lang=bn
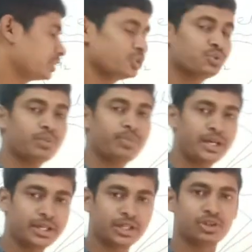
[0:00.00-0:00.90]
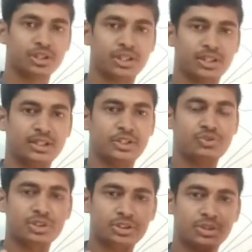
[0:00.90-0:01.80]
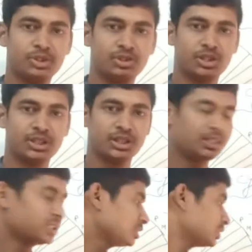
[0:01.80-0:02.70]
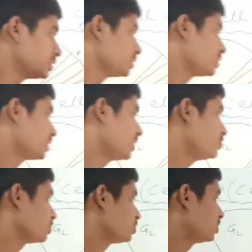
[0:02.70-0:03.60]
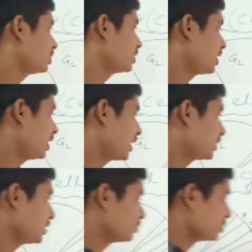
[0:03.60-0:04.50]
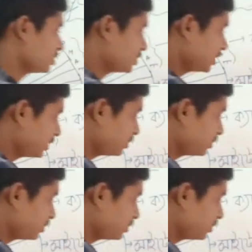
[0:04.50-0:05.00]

কিছুটা প্ল্যানিংয়ের দরকার কিছুটা সময় দরকার সেই মতো একটা কোর্স এই